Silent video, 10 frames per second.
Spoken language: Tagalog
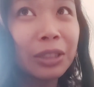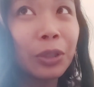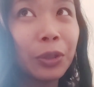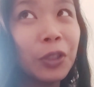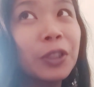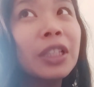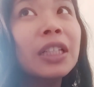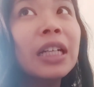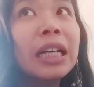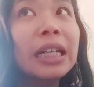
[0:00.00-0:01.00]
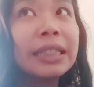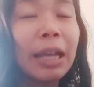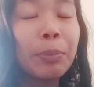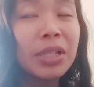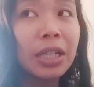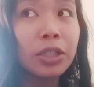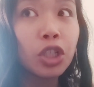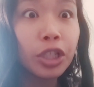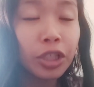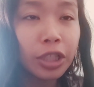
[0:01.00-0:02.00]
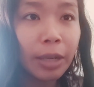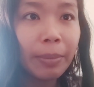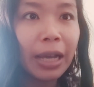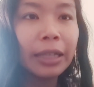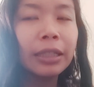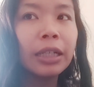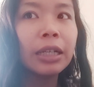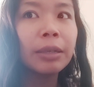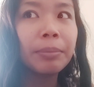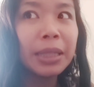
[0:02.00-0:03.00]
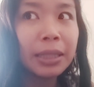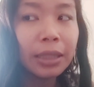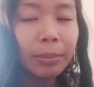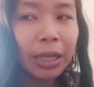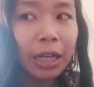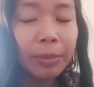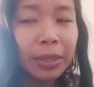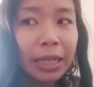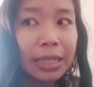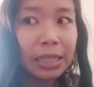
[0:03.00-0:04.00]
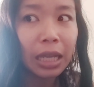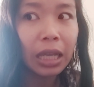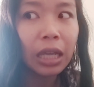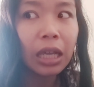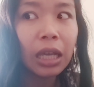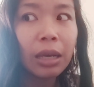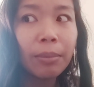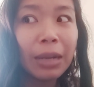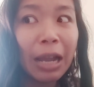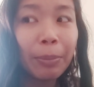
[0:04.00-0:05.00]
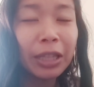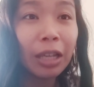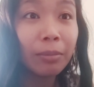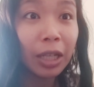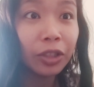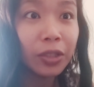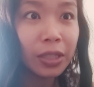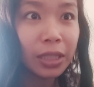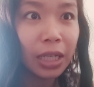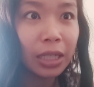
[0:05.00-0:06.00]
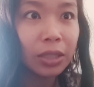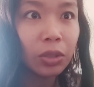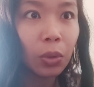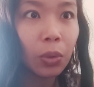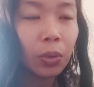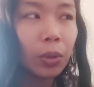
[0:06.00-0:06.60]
so, yun. Tapos sa church naman, busy naman kami kasi malapit na yung Mother's Day. So,